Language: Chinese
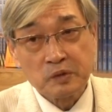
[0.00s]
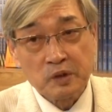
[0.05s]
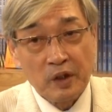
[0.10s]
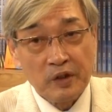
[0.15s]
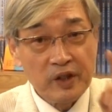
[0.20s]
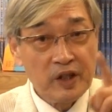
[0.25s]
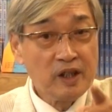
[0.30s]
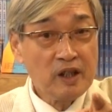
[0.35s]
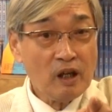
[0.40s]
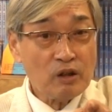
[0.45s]

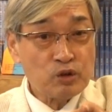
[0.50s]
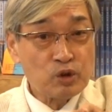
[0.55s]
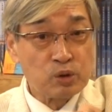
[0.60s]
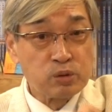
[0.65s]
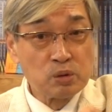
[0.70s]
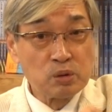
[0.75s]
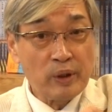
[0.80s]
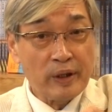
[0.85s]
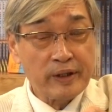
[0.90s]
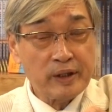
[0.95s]
你要
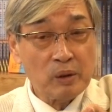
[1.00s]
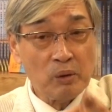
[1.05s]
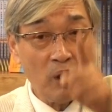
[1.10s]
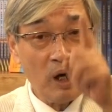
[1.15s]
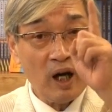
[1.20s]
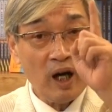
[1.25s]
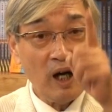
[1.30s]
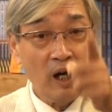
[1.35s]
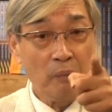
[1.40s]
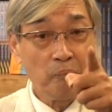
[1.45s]
突围的
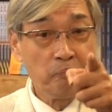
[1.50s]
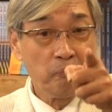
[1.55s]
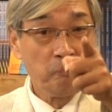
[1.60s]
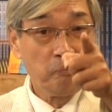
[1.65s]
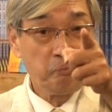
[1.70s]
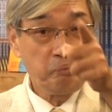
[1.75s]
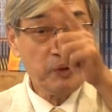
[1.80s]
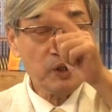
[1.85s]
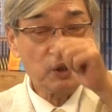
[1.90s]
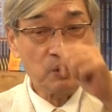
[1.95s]
话，
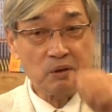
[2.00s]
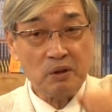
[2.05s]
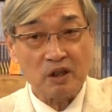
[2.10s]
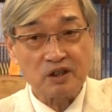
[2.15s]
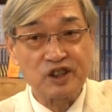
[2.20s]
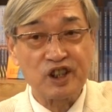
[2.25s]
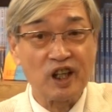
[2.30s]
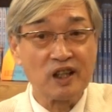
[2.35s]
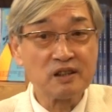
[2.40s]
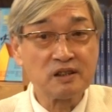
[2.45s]
必须要
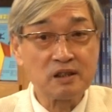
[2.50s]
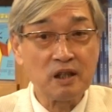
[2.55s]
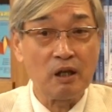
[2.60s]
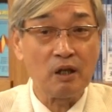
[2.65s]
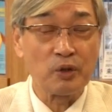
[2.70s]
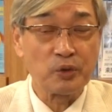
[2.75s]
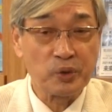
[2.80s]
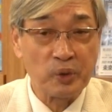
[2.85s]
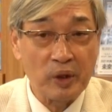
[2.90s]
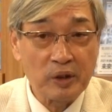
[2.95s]
撑
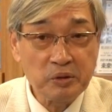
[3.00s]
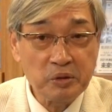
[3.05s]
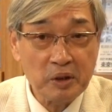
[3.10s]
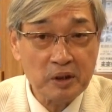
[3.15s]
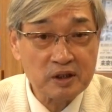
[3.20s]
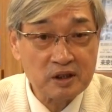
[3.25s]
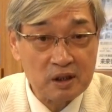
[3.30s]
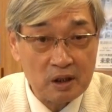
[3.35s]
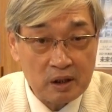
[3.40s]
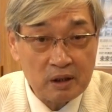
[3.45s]
到元月
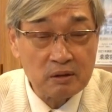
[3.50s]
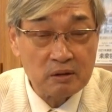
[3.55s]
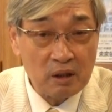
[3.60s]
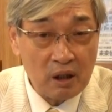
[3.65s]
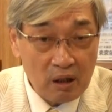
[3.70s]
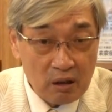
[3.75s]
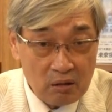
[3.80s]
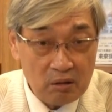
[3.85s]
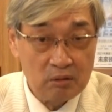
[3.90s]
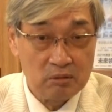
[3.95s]
十六
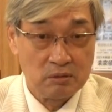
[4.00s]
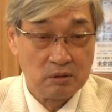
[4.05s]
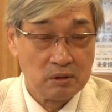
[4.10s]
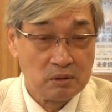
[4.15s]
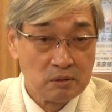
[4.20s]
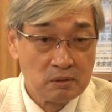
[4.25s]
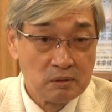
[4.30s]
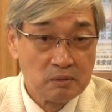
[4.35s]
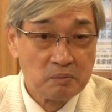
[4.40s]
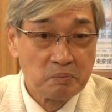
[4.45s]

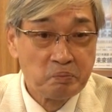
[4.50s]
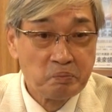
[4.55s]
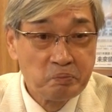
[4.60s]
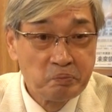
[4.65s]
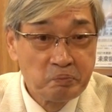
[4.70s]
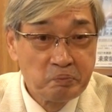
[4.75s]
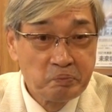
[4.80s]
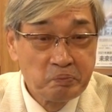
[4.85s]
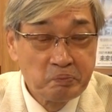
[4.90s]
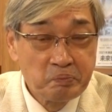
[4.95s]

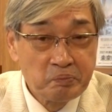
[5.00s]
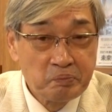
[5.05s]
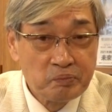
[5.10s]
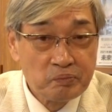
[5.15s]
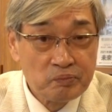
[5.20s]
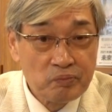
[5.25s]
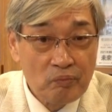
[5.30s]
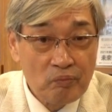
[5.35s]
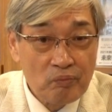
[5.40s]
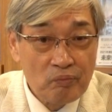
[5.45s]

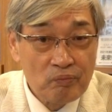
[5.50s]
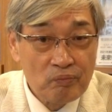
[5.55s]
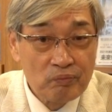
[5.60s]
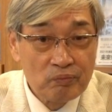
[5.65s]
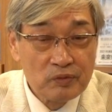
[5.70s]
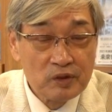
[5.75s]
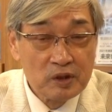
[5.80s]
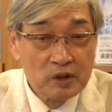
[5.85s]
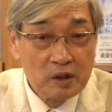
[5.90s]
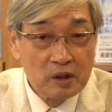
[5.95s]

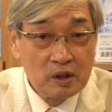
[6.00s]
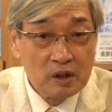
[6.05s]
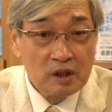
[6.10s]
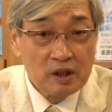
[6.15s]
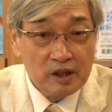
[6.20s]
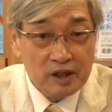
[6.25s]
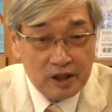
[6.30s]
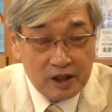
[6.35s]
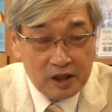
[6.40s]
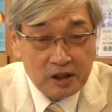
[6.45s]

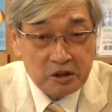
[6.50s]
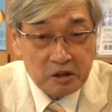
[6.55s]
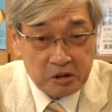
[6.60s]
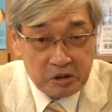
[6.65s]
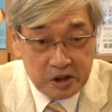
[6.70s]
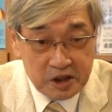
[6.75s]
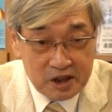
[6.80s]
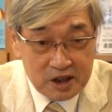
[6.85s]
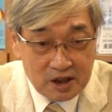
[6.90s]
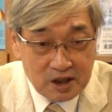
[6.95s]
号。”一九
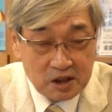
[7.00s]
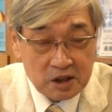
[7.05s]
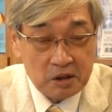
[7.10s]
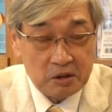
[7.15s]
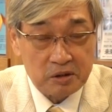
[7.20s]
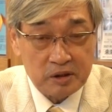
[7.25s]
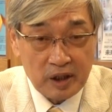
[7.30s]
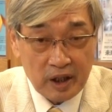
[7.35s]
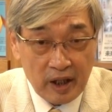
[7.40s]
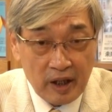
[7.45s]
四
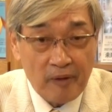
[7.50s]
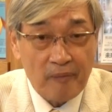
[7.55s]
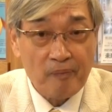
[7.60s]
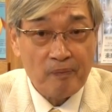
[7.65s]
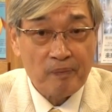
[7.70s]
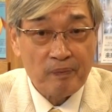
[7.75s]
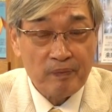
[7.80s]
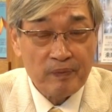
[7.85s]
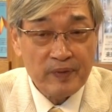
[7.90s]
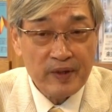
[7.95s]
九年
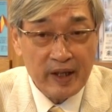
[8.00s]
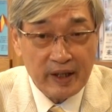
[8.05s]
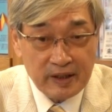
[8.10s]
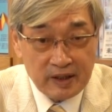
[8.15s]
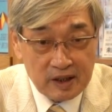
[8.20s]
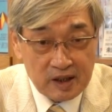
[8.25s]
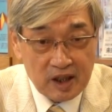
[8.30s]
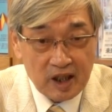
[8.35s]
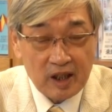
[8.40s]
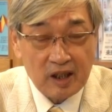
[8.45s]
那一
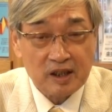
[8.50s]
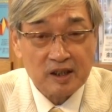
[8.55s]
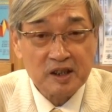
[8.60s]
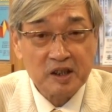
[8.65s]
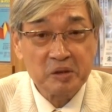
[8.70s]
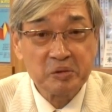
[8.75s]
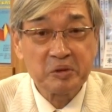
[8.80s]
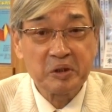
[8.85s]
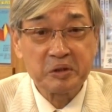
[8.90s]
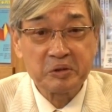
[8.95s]
天，
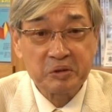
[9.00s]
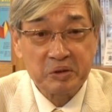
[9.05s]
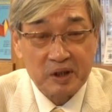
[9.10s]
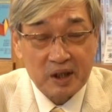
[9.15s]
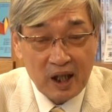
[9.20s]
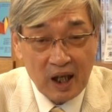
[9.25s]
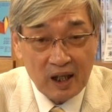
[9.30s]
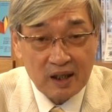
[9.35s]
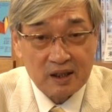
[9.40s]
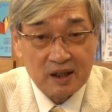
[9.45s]
各位去
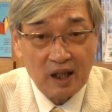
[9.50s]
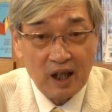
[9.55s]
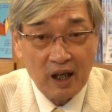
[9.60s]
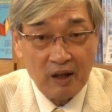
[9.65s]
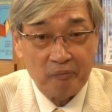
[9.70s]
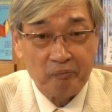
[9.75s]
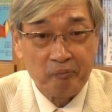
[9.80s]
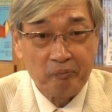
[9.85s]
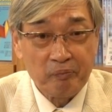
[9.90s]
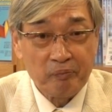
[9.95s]
看
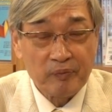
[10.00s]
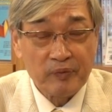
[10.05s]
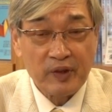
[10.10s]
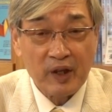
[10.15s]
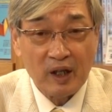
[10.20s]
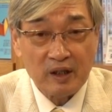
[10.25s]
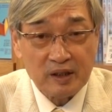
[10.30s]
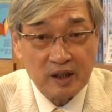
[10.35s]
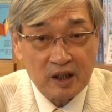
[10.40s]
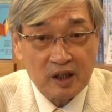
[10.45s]
看，
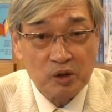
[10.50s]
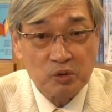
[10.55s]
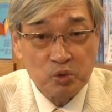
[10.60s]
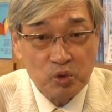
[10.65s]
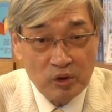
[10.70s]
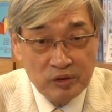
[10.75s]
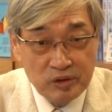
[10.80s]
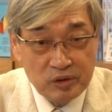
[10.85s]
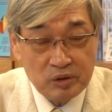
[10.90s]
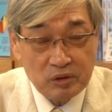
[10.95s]
它那个
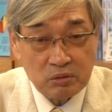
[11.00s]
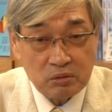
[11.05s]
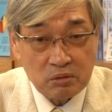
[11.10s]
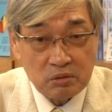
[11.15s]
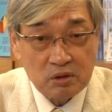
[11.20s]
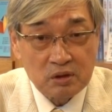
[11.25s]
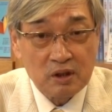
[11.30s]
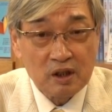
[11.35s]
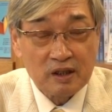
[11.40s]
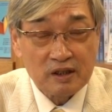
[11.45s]
温度
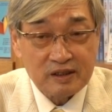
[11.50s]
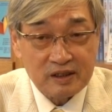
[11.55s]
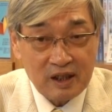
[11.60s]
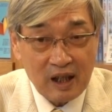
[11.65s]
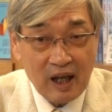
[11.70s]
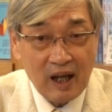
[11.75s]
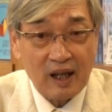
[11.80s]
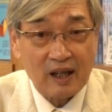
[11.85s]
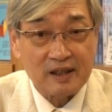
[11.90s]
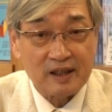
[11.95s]

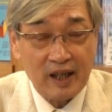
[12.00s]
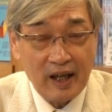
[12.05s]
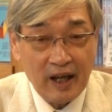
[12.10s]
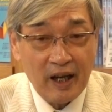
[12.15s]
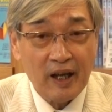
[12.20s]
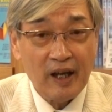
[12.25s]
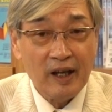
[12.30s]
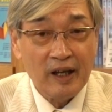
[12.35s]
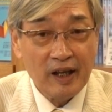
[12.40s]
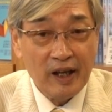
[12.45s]
大
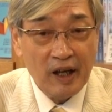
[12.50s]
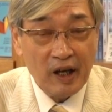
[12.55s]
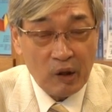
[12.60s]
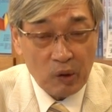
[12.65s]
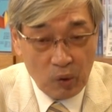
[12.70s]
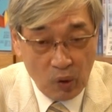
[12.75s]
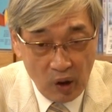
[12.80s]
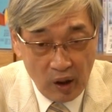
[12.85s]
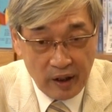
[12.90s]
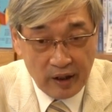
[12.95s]
概
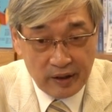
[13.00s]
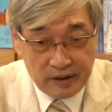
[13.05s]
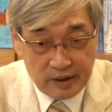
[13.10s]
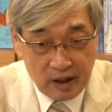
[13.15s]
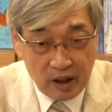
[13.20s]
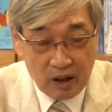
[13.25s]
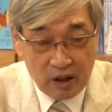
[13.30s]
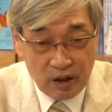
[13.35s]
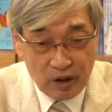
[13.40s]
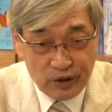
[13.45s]
快
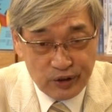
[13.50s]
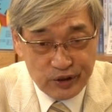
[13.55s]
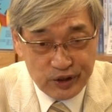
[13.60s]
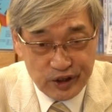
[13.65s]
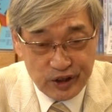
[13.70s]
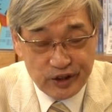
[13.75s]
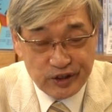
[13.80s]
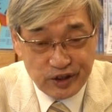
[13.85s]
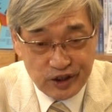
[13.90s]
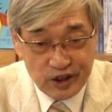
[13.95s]
要
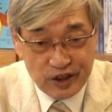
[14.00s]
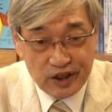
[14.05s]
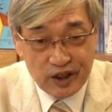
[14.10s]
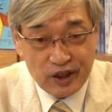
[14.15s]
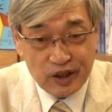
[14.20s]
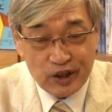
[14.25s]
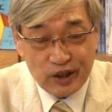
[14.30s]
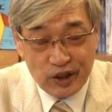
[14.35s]
接近。